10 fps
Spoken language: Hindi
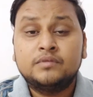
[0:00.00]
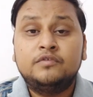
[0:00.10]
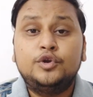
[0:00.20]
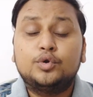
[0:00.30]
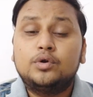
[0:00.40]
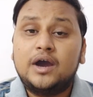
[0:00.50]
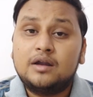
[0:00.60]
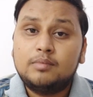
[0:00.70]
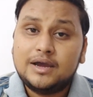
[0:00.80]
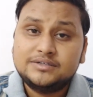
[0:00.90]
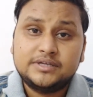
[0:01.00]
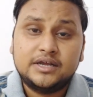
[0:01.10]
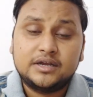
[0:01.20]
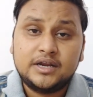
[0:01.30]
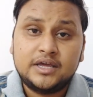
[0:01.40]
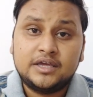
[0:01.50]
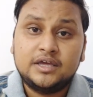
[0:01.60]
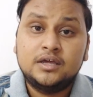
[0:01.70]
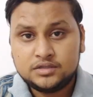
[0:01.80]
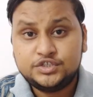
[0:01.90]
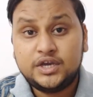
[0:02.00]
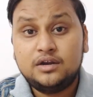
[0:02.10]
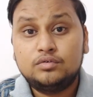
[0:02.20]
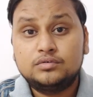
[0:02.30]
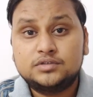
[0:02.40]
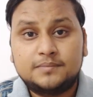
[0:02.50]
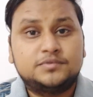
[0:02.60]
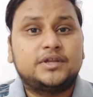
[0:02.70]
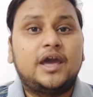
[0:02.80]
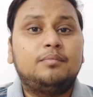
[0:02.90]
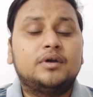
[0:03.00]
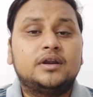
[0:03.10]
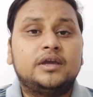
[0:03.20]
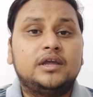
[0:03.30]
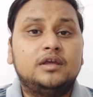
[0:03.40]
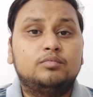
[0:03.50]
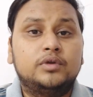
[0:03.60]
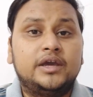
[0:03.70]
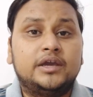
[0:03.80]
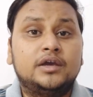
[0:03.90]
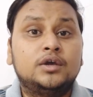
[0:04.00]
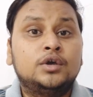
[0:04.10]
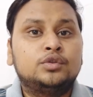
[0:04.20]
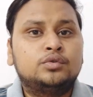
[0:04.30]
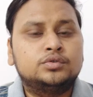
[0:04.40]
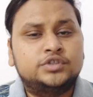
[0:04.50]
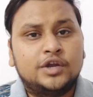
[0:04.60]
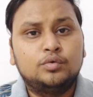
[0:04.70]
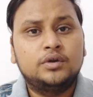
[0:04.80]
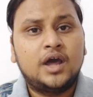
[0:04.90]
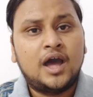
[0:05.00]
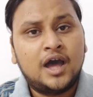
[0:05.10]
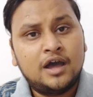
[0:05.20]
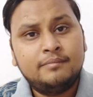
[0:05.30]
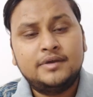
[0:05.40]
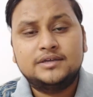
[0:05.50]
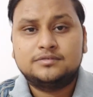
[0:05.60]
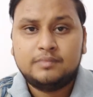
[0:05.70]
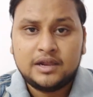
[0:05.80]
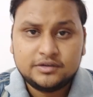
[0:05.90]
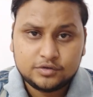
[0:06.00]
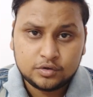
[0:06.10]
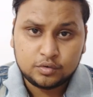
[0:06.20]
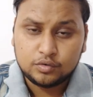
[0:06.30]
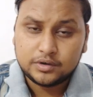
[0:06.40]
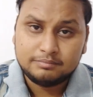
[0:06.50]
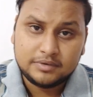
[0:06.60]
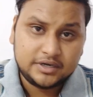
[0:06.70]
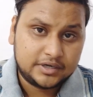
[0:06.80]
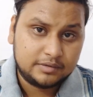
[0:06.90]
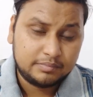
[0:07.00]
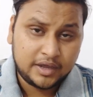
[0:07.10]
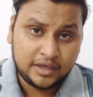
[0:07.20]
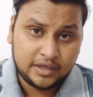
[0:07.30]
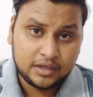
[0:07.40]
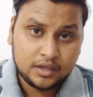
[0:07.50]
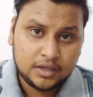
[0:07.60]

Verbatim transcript: वीडियो को हर बार शेयर करेंगे चैनल को सब्सक्राइब करने के लिए बोलेंगे तो ज़रूर हम इस माइल को कंप्लीट कर पाएंगे